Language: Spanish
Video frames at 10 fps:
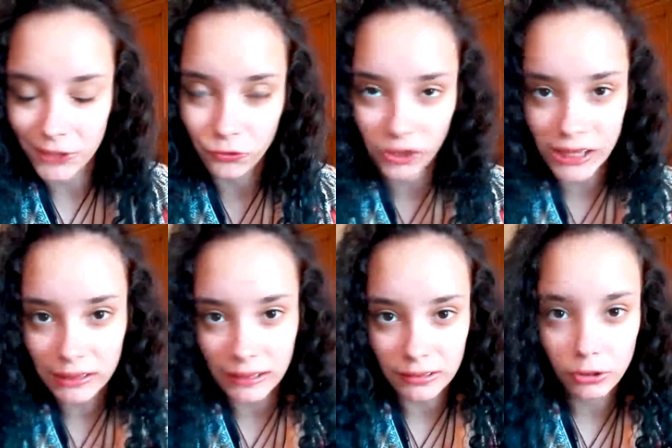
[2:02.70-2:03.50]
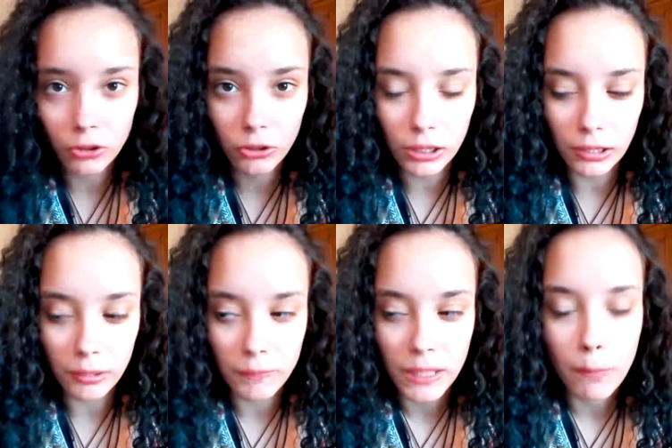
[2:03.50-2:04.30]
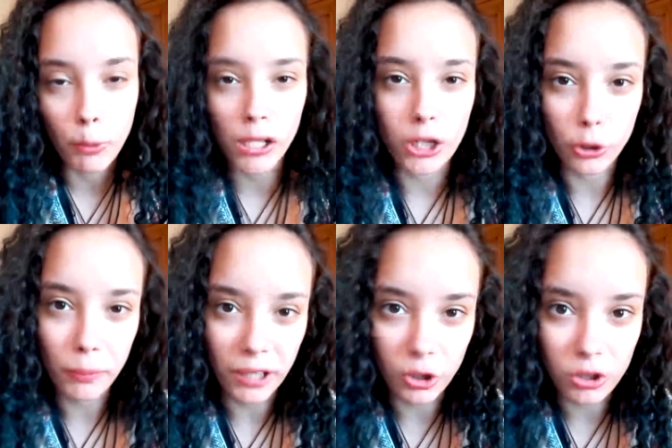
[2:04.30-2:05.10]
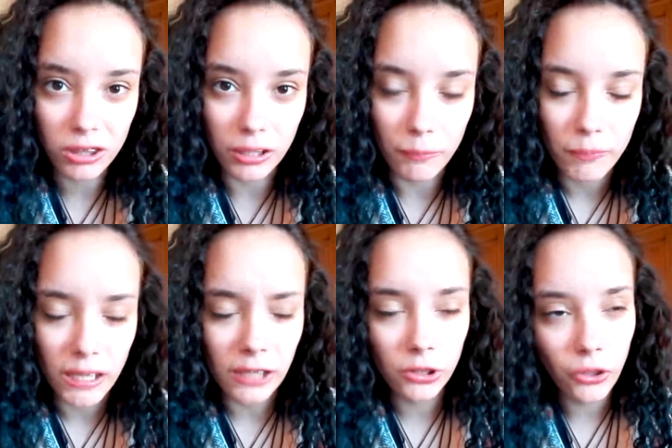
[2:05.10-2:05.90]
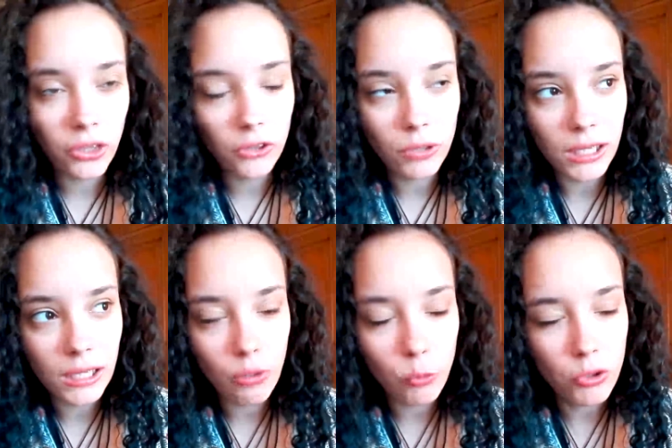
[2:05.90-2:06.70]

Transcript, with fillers: fiestas, ¿no? Y por la ropa corta. Entonces yo haría un